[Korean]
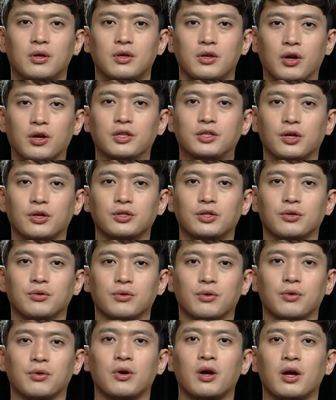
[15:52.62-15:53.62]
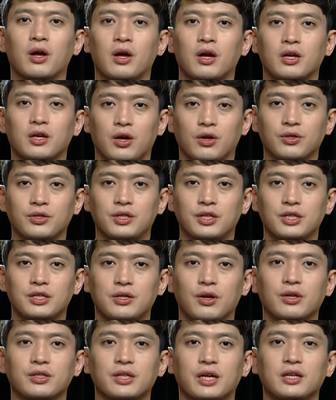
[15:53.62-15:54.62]
열정적으로 견진
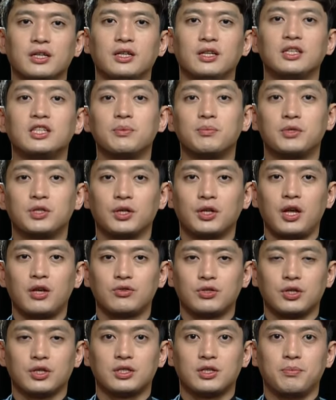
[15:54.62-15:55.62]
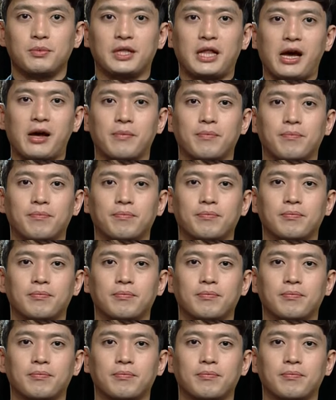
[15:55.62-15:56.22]
성사를 집전해 주셨습니다.